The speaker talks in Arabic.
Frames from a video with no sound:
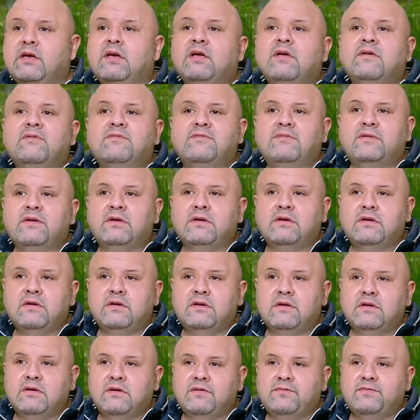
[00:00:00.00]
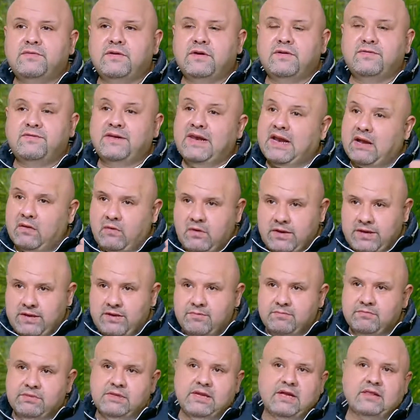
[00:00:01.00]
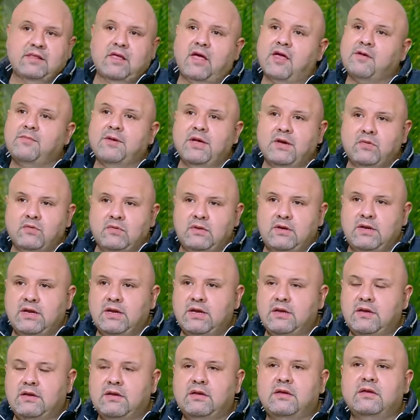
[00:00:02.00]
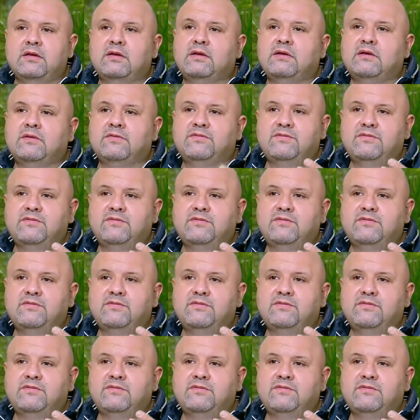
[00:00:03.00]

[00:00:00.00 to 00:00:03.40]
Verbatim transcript: في في, في القوايم بتاع العربيه كلها آه في